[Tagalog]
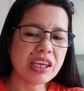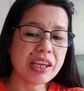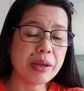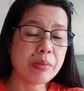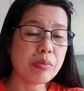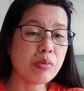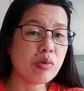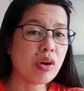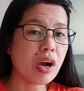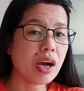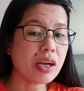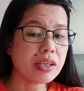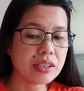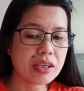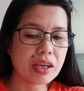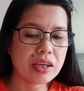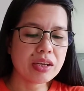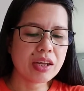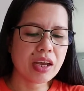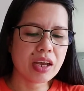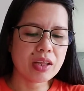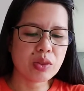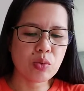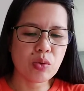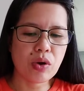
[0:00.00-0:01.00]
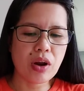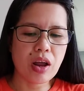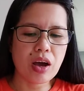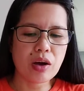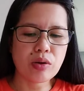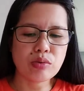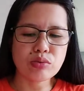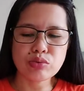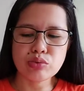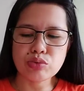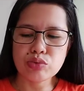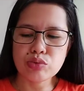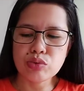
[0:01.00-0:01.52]
kinabukasan, kahit wala
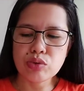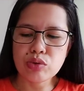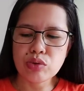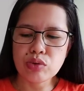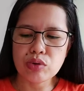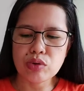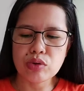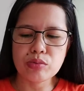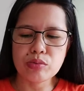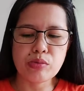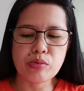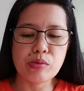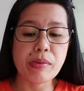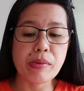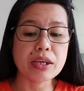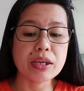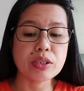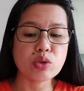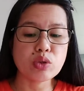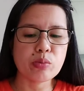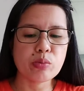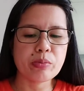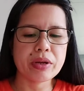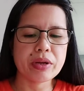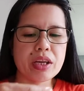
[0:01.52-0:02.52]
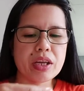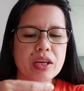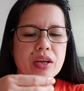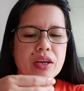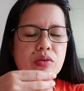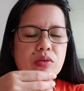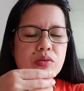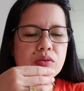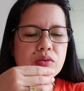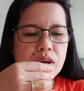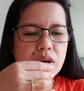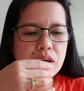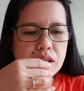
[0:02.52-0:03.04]
akong tulog, pumasok pa din
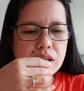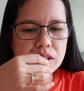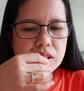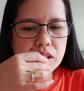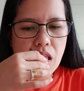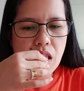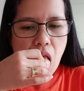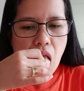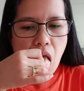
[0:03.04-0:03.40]
ako guys.